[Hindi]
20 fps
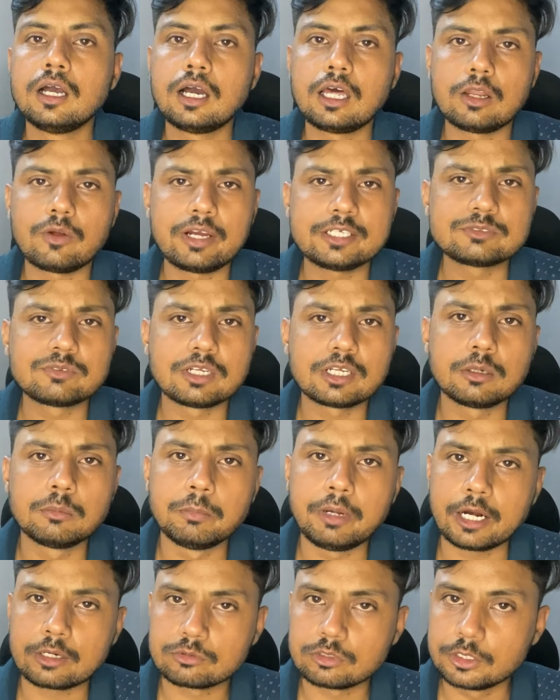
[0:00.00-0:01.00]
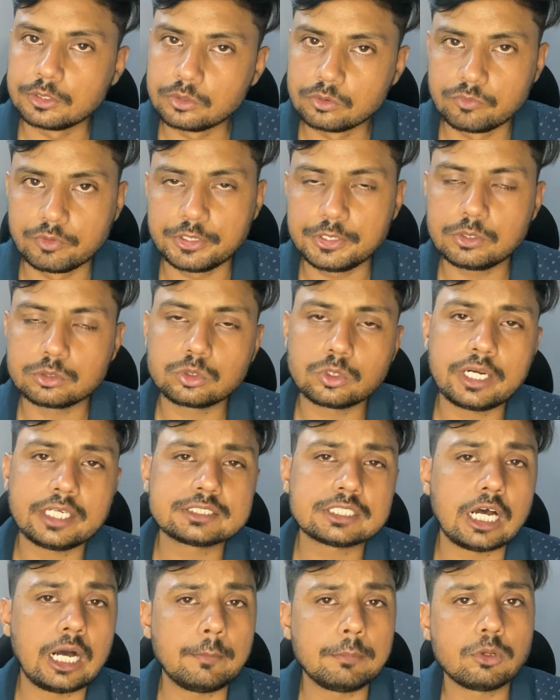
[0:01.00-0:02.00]
हेलो गाइस वेलकम बैक टू द न्यू वीडियो तो
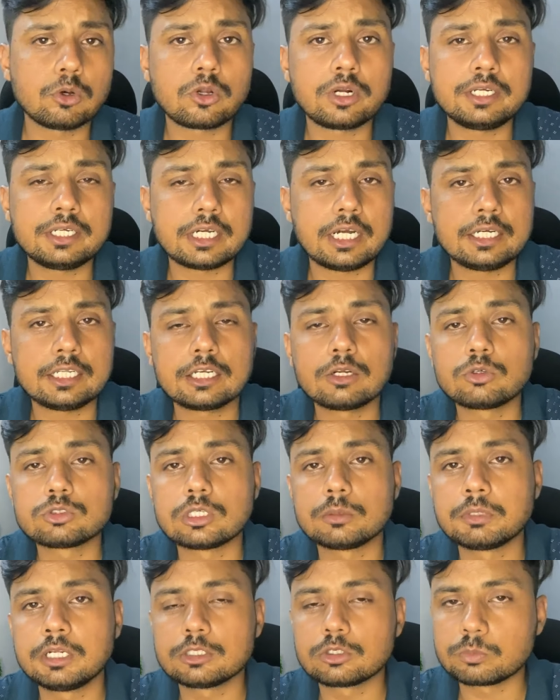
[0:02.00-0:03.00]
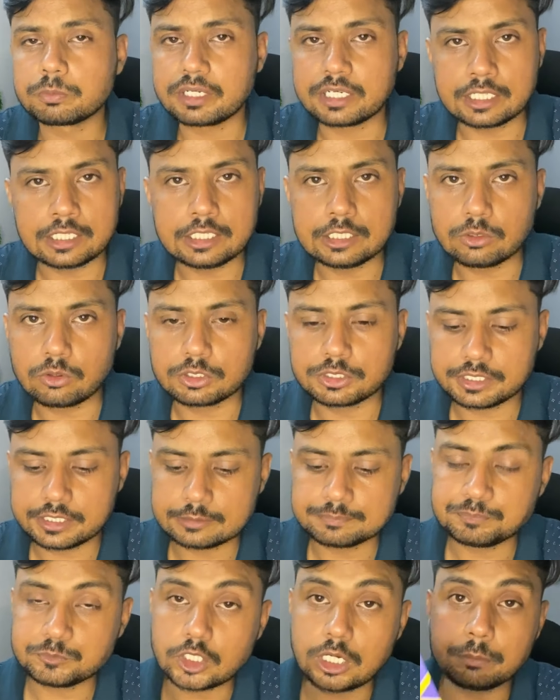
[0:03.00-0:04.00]
गाइस आप लोगों ने टाइटल और थंबनेल तो पढ़ ही लिया होगा ठीक
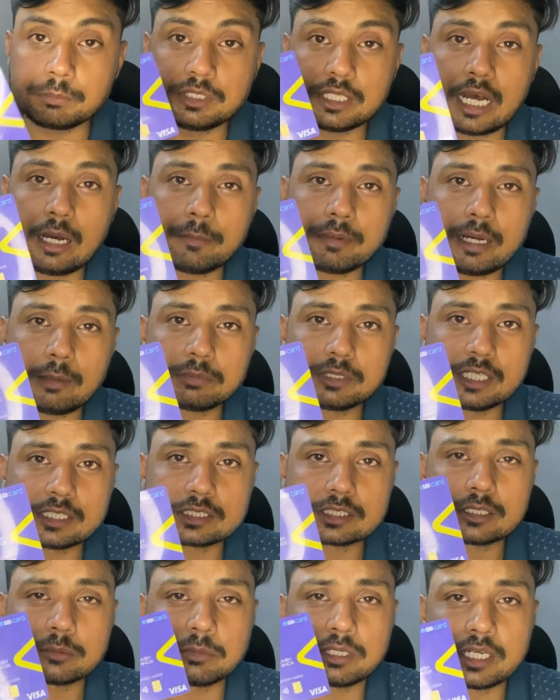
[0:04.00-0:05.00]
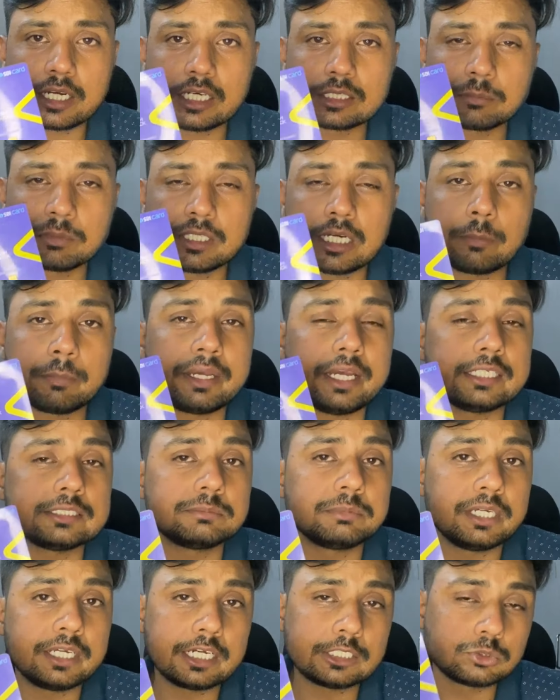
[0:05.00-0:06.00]
है अब यहाँ पे आप देख सकते हैं मेरे हाथ में यहाँ पे
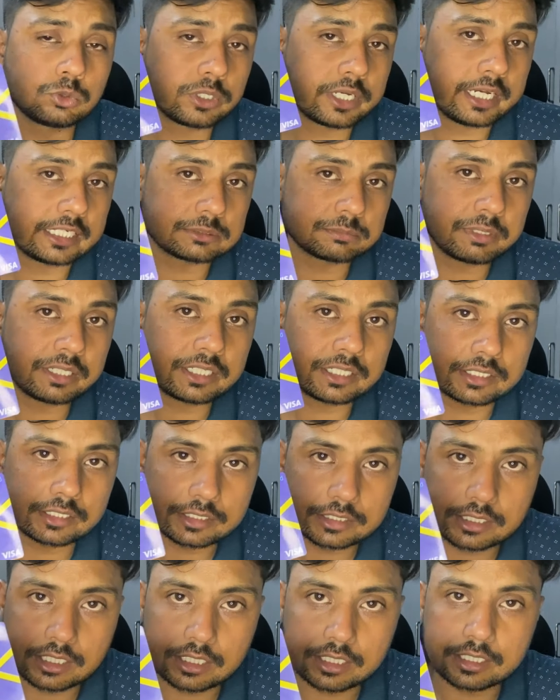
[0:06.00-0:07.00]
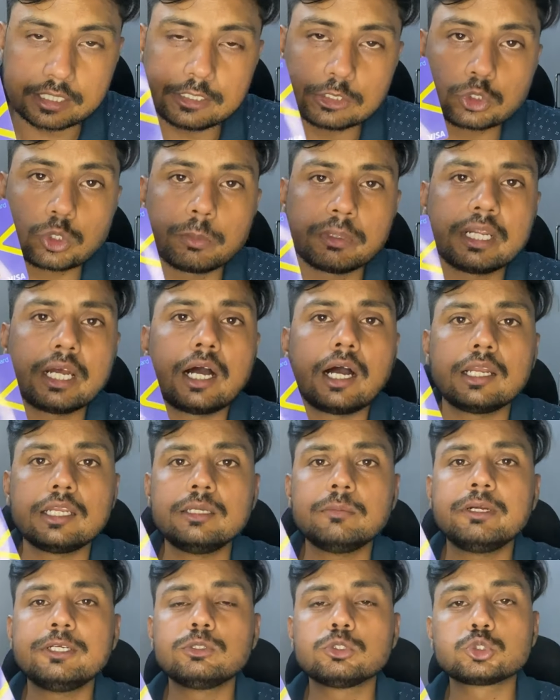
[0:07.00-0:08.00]
एसबीआई का जो कैशबैक क्रेडिट कार्ड है इसको मैंने हाल
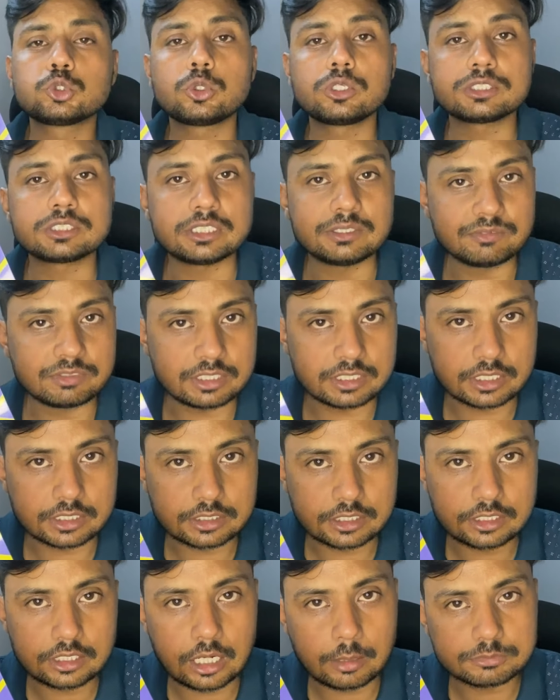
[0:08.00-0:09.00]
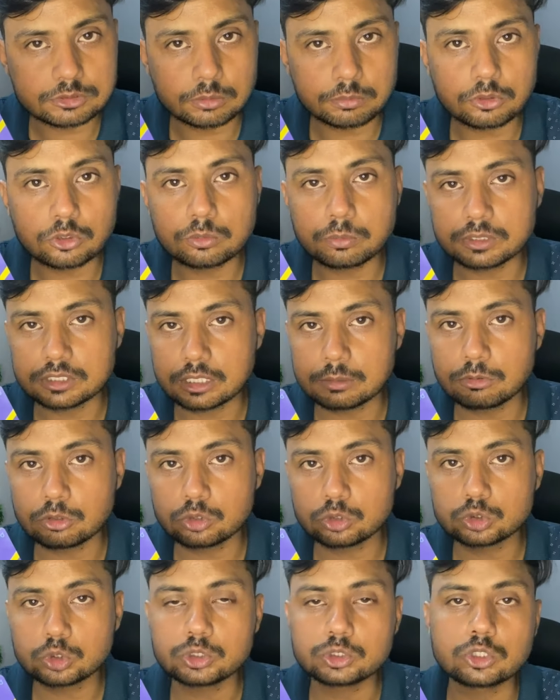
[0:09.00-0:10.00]
ही में ही दोस्तों रिसीव किया था आप सबको पता ही हो
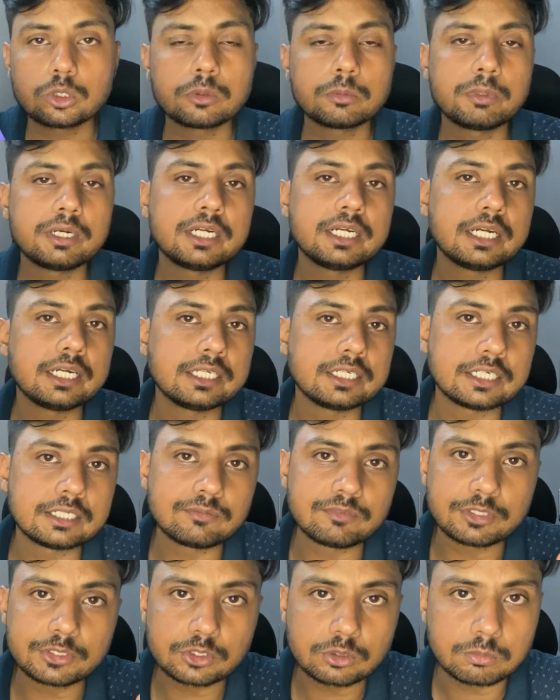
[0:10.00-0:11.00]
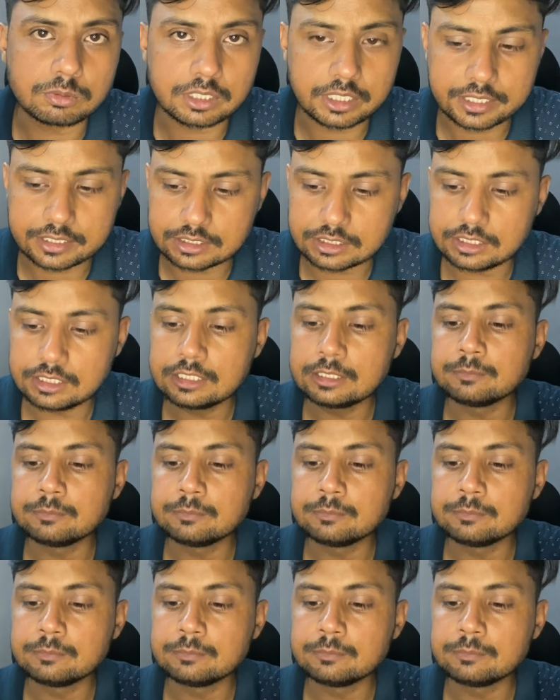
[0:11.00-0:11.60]
दोस्तों इसको मैंने डेडिकेट वीडियो बनाई थी